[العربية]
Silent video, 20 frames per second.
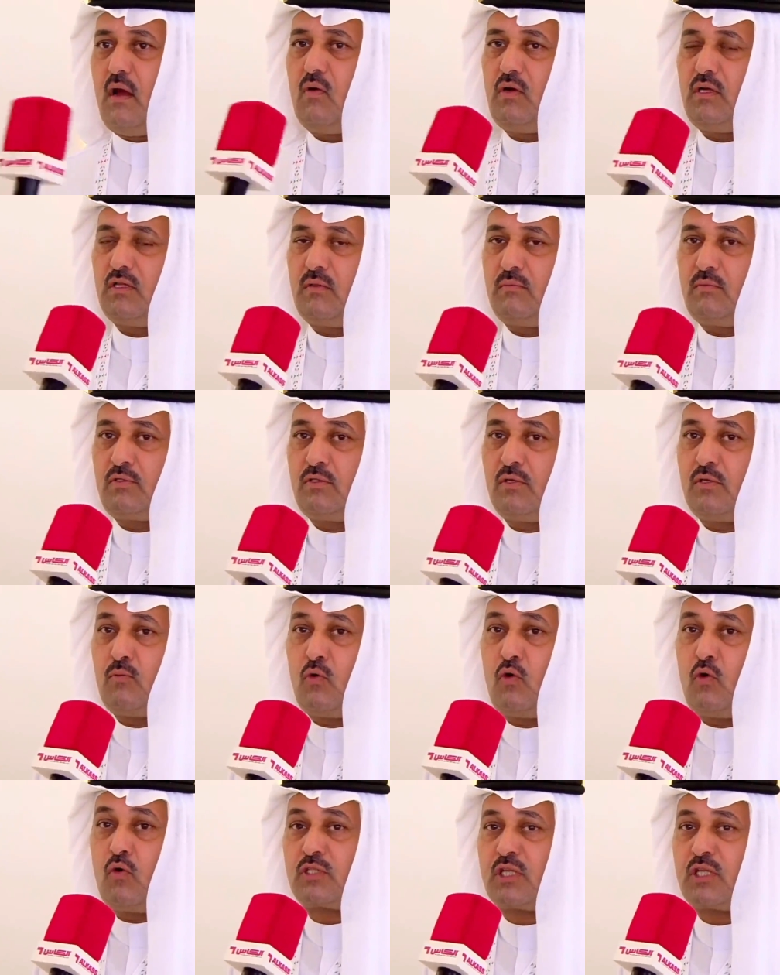أوعد
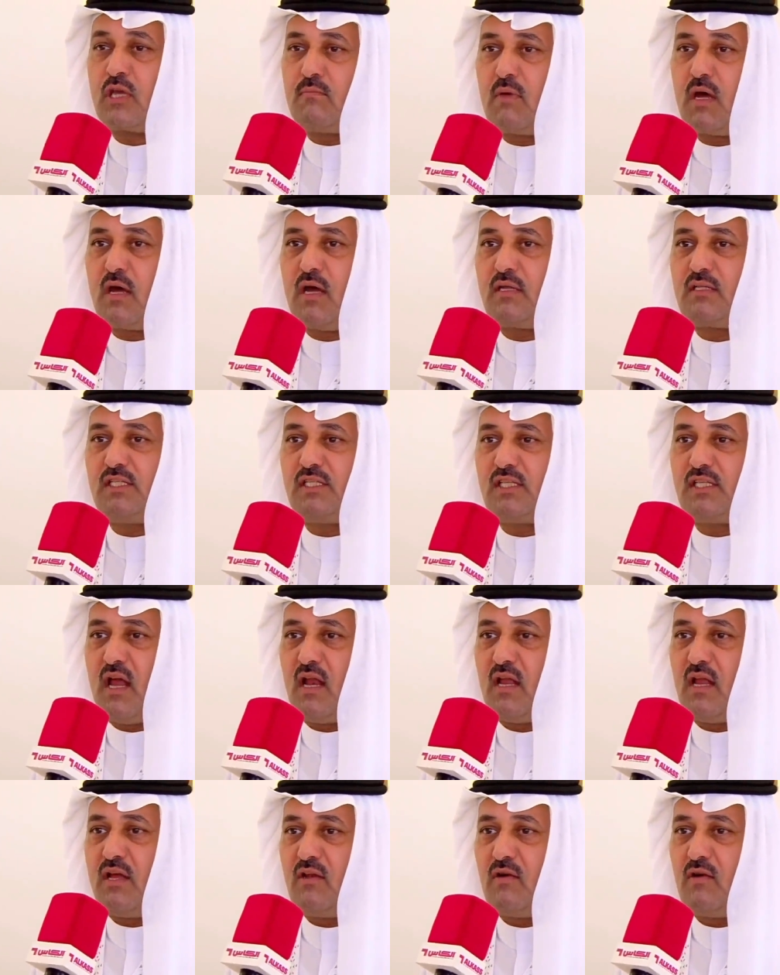بجمهور سمارات إن
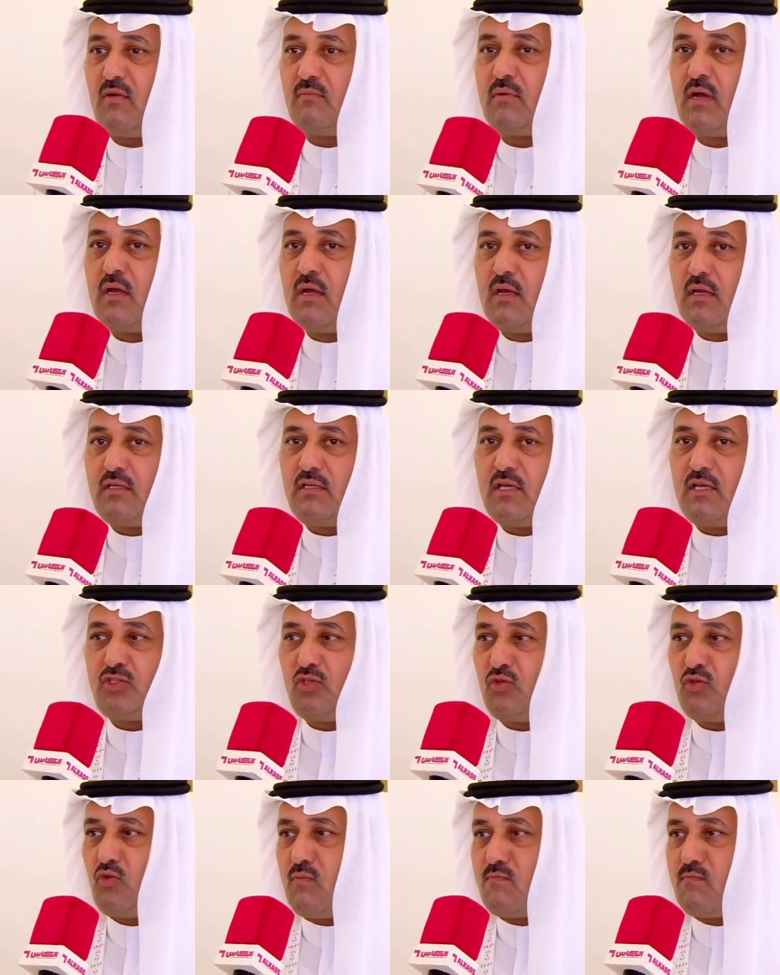شاء الله أنهم
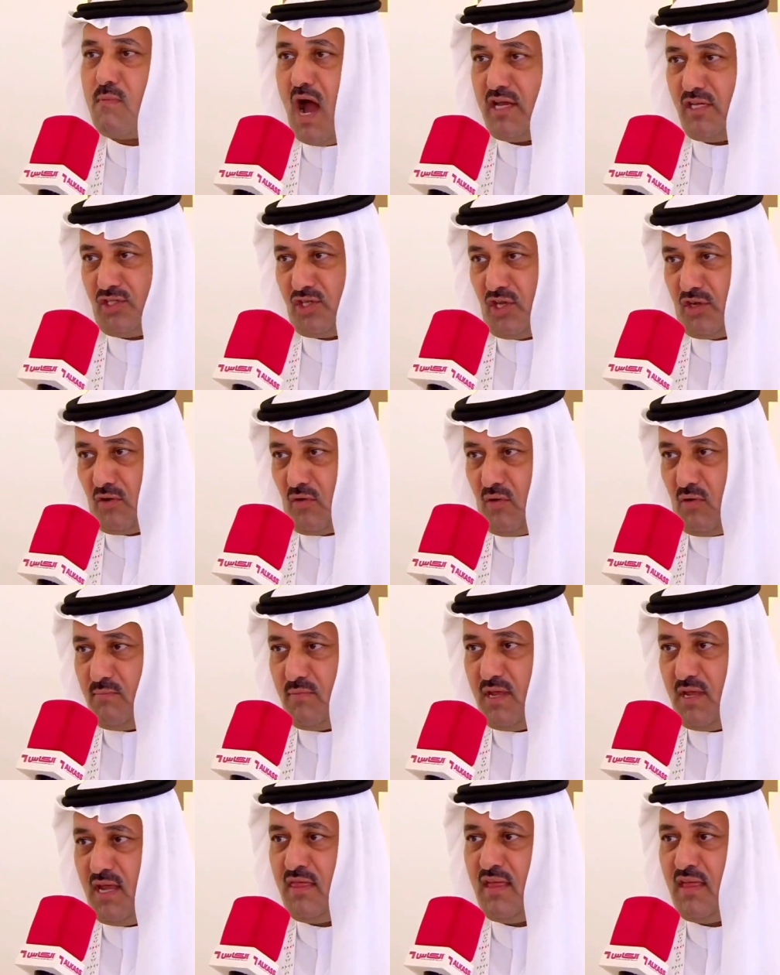يجدون ما
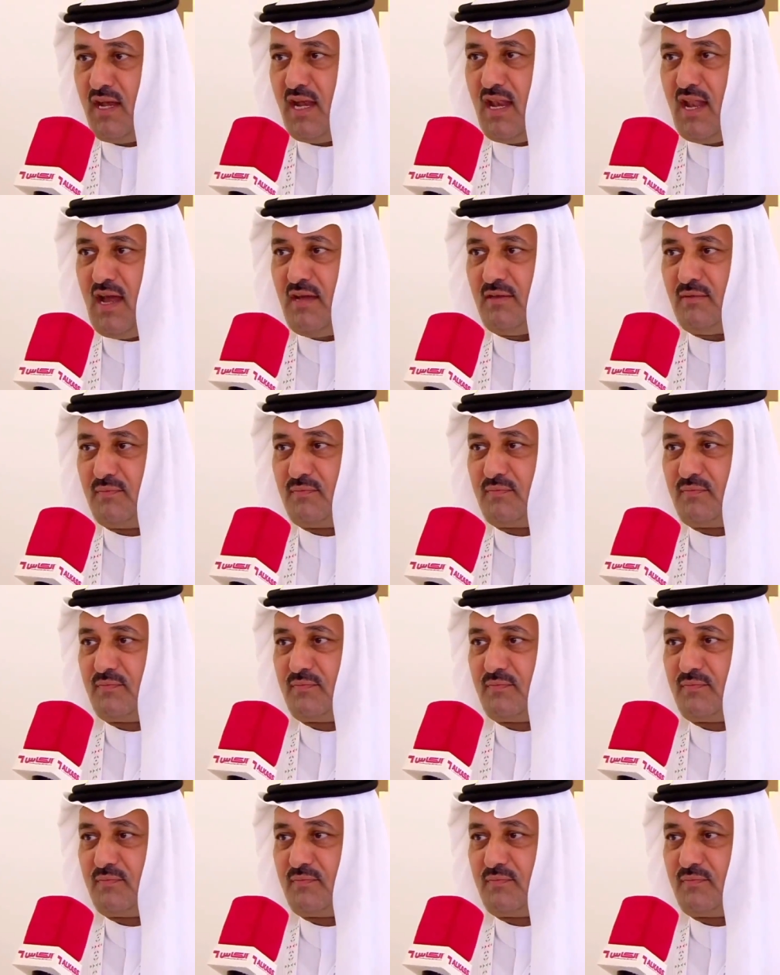يسرهم بإذن الله